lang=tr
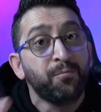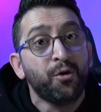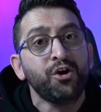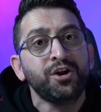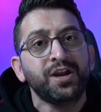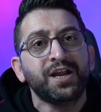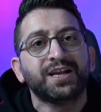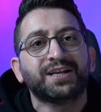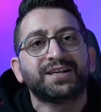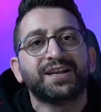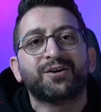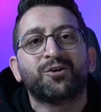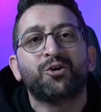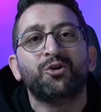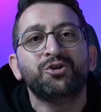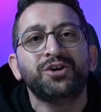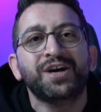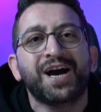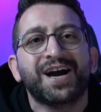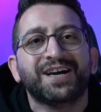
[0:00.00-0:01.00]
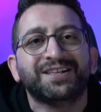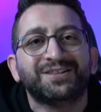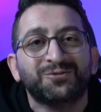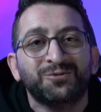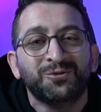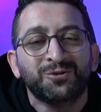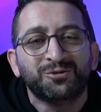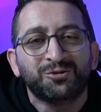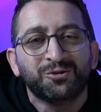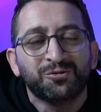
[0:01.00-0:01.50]
Böylelikle konuya
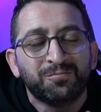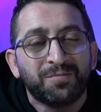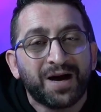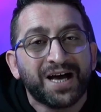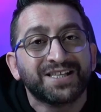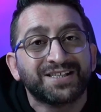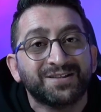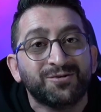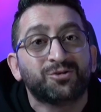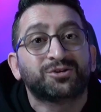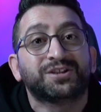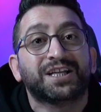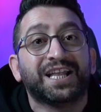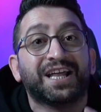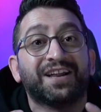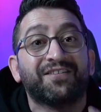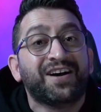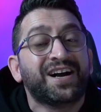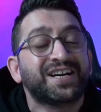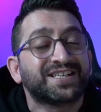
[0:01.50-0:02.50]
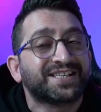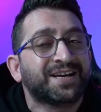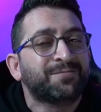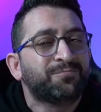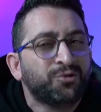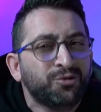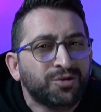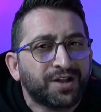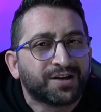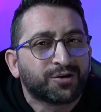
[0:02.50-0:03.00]
ait unuttuğum bazı noktalar
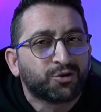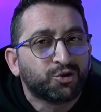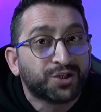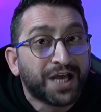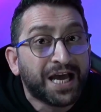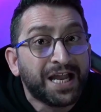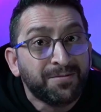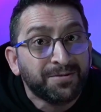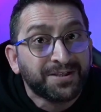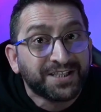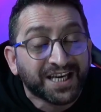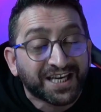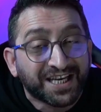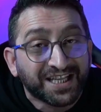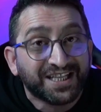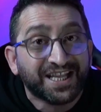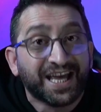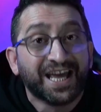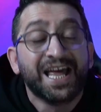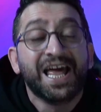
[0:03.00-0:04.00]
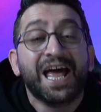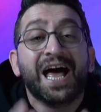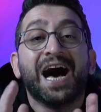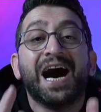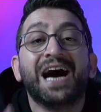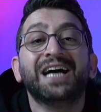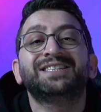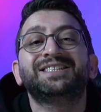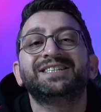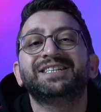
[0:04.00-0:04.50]
varsa bunları güzel bir şekilde
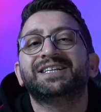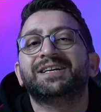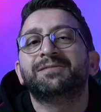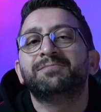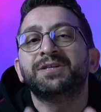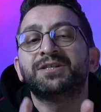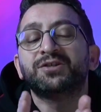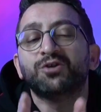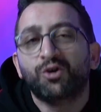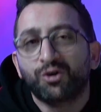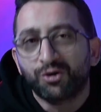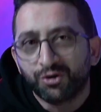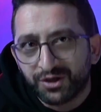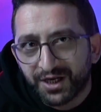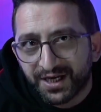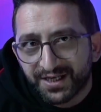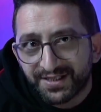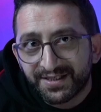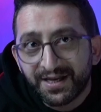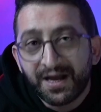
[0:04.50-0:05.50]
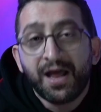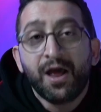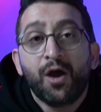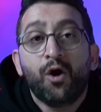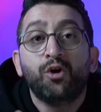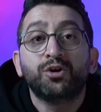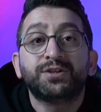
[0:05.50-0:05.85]
hatırlamış olacağız.